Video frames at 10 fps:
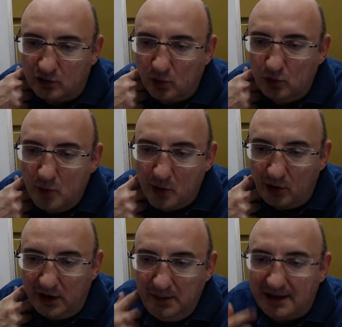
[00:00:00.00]
un numero
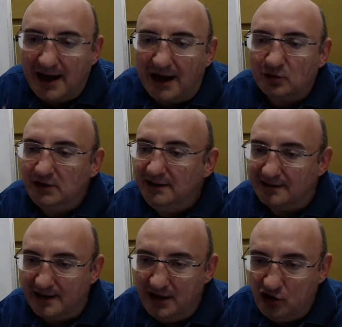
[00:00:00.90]
limitato di
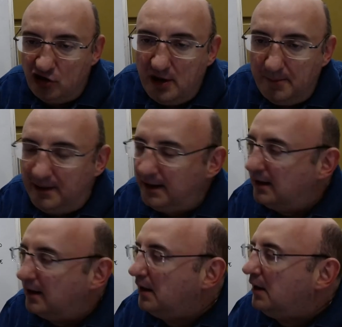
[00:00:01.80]

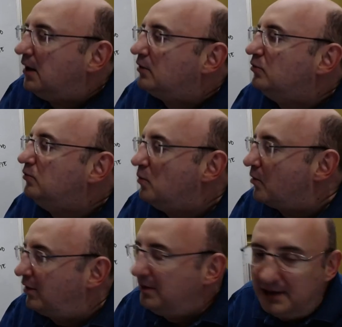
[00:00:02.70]
intelligibili, un
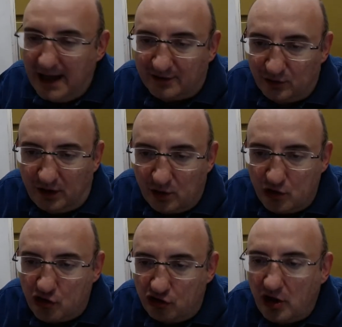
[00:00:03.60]
numero limitato di
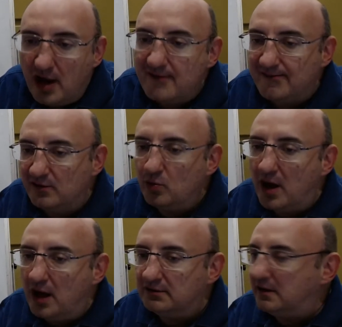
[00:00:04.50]
conoscenze
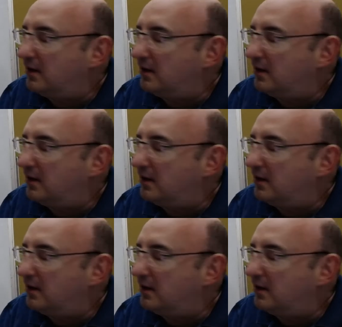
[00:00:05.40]
durante la